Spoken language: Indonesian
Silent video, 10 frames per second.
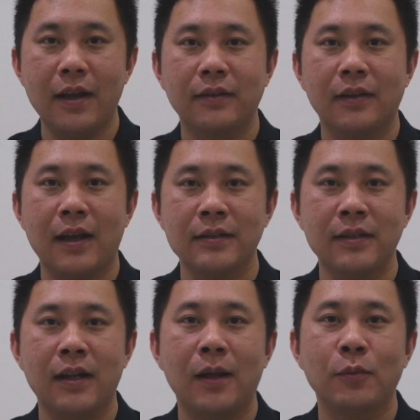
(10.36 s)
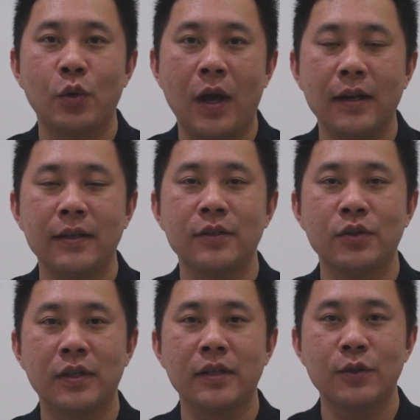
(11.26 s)
yang terkasih dalam Tuhan
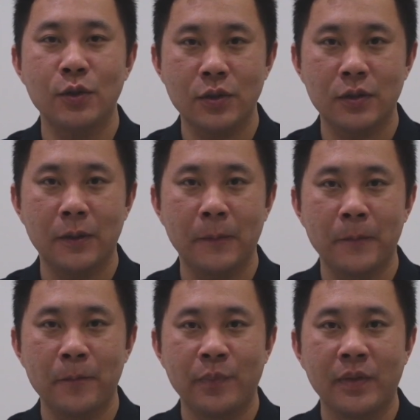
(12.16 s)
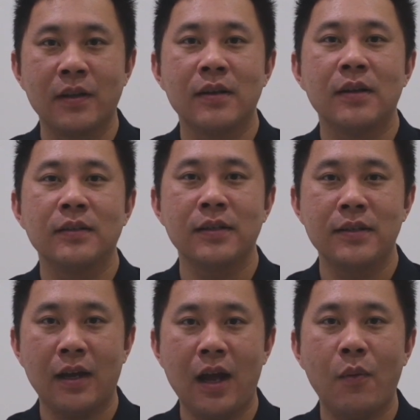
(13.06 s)
Yesus Kristus,
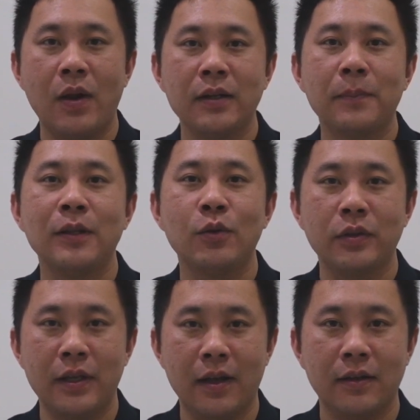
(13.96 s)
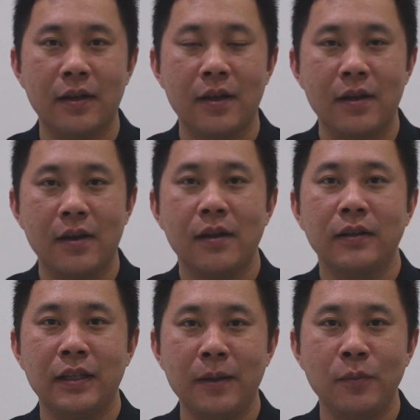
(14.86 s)
sejak awal dibentuknya,
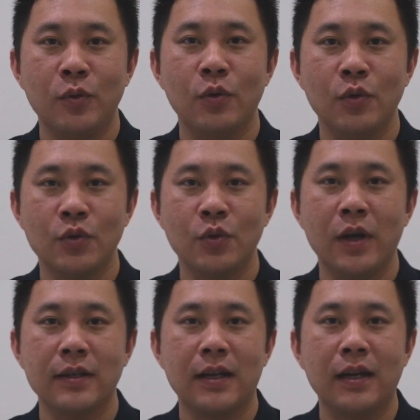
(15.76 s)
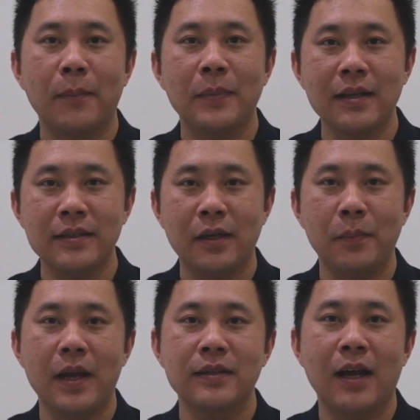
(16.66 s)
tim gugus tugas adaptasi
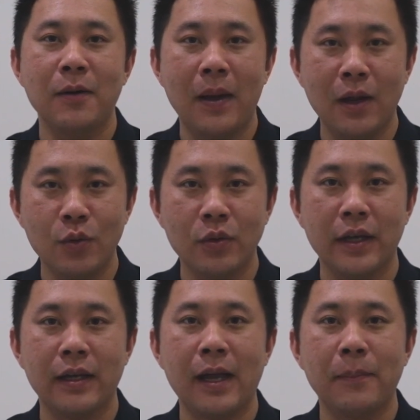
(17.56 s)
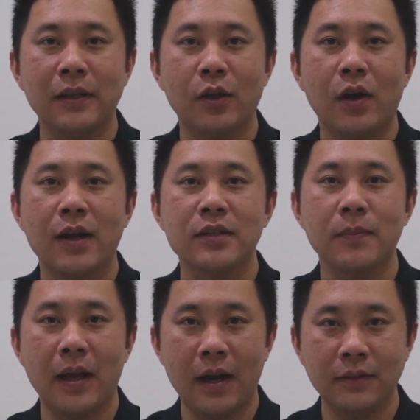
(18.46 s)
kebiasaan baru GKI e Petarungan
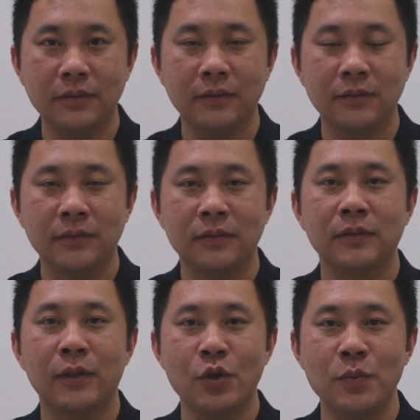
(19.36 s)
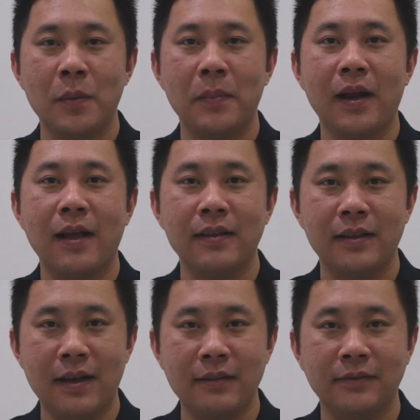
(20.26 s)
Semarang terus
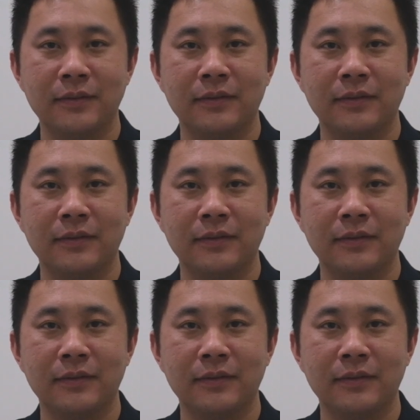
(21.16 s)
memperhatikan